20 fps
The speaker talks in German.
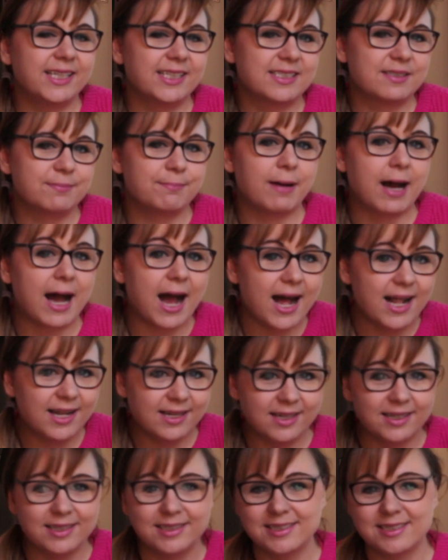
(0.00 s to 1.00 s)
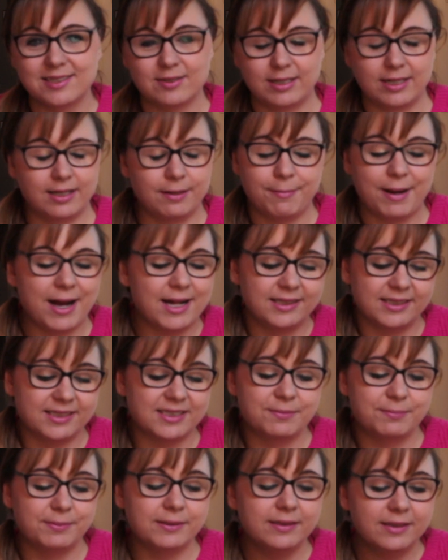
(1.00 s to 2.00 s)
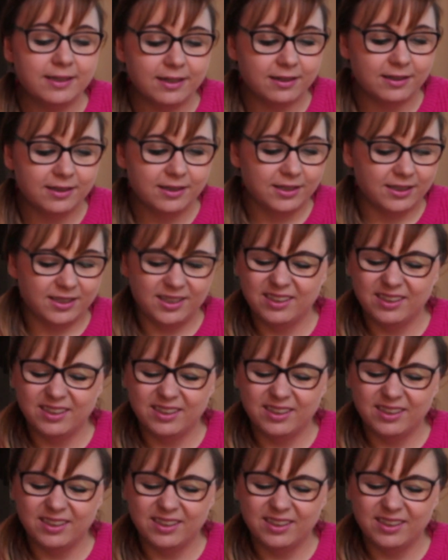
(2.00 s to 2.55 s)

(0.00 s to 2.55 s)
der jetzt Maler ist oder er malt jetzt Bilder.